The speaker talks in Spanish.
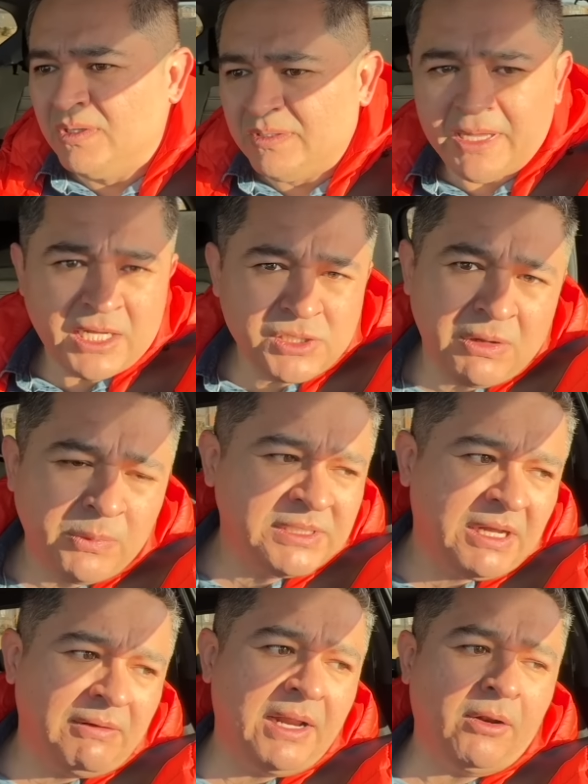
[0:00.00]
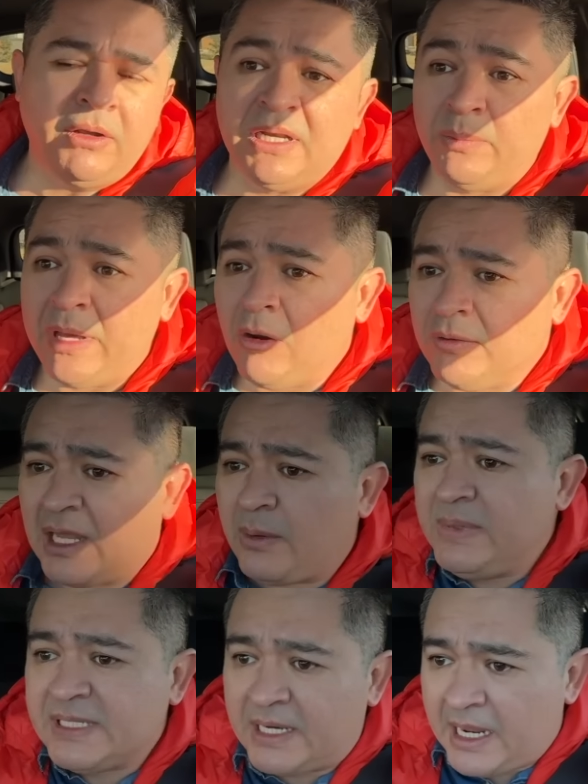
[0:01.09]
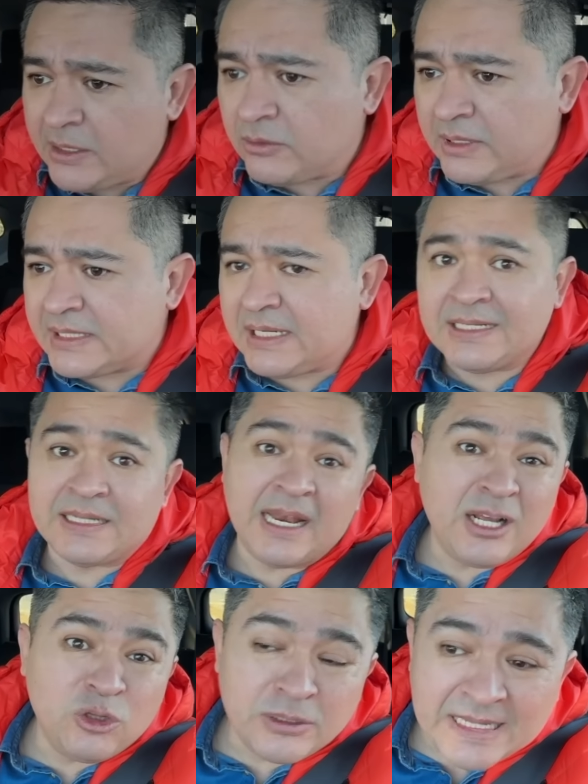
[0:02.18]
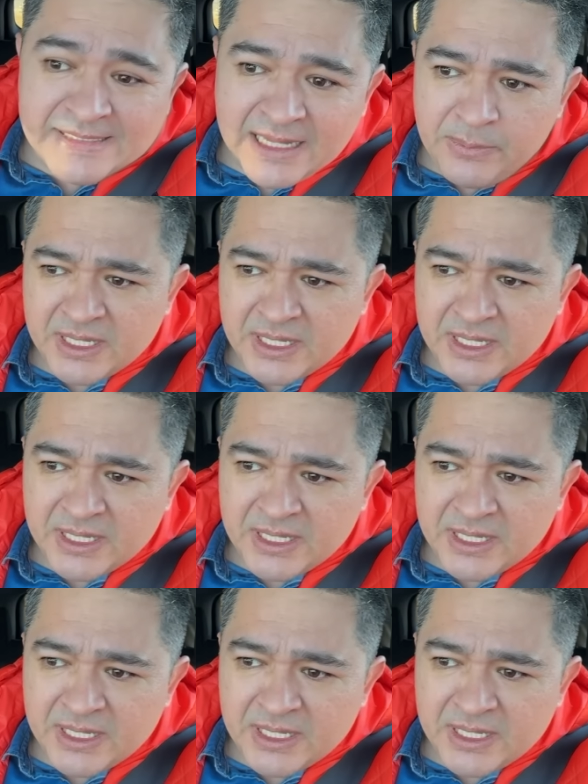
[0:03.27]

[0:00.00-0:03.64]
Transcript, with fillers: De eso vamos a hablar hoy. Les voy a contar mis anécdotas, las anécdotas de mi